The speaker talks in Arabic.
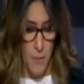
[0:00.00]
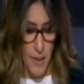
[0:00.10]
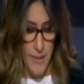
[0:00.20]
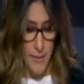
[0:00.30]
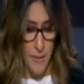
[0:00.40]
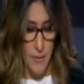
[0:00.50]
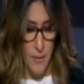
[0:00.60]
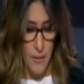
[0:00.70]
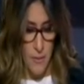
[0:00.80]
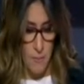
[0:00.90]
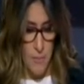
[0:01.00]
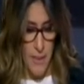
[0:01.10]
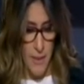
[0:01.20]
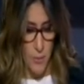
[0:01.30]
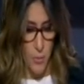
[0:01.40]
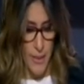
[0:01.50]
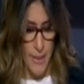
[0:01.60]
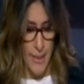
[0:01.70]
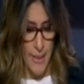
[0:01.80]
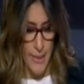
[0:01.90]
أيضا كانت
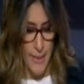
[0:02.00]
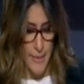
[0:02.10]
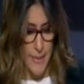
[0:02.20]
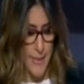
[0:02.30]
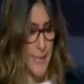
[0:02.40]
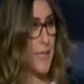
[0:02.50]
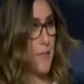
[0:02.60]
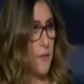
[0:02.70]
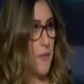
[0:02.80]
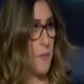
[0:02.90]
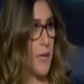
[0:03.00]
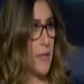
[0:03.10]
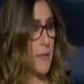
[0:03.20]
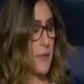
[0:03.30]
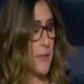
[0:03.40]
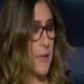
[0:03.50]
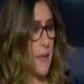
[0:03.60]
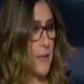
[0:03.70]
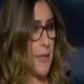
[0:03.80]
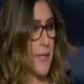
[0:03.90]
هناك زيادة في بعض
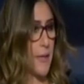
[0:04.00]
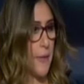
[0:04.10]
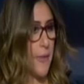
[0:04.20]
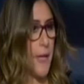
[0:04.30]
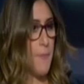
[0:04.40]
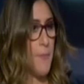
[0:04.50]
أسعار الغذاء